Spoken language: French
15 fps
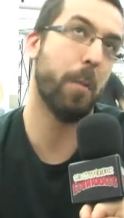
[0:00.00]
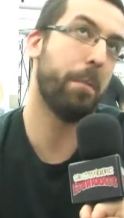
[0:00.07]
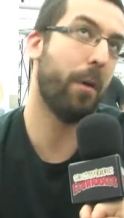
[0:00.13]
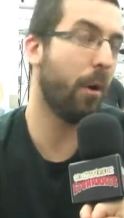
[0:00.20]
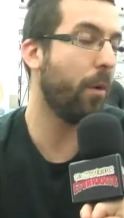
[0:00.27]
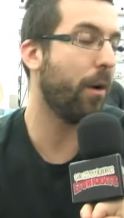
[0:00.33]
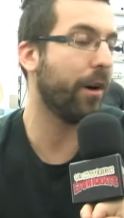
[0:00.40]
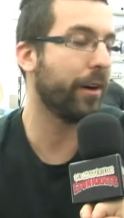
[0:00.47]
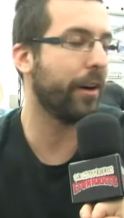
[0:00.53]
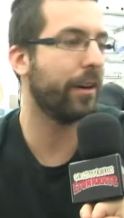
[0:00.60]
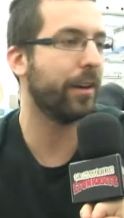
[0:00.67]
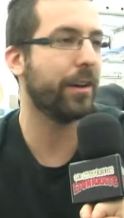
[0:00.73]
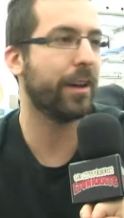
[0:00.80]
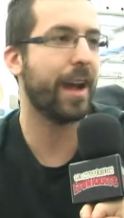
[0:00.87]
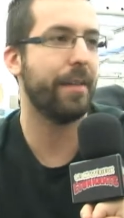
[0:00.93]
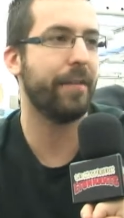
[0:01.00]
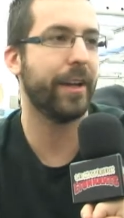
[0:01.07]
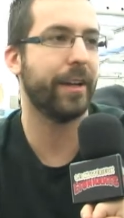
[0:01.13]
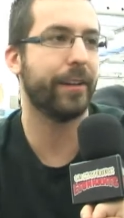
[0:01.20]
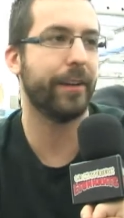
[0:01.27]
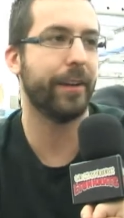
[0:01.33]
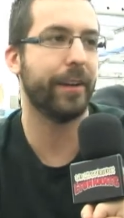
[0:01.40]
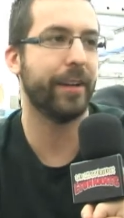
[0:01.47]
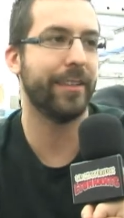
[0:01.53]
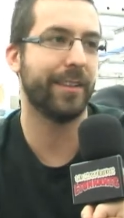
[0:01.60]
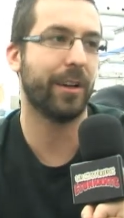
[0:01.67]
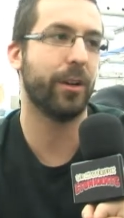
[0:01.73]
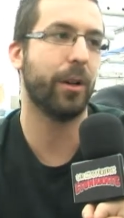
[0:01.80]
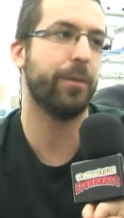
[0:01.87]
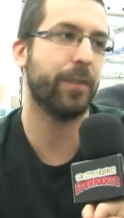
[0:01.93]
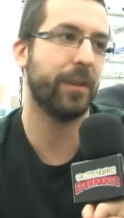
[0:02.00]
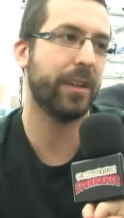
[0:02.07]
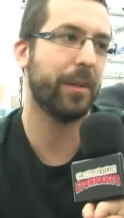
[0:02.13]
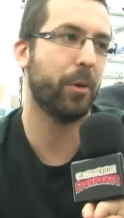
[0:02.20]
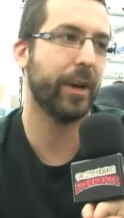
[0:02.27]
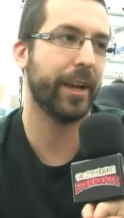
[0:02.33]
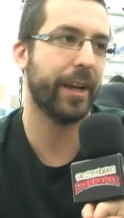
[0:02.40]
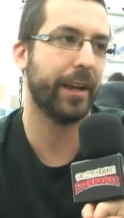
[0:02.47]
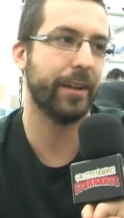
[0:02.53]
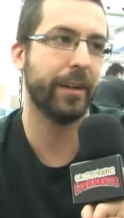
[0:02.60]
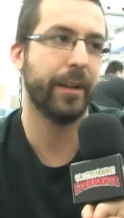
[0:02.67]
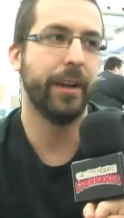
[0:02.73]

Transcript: pont encore avec euh, les anglophones à Montréal.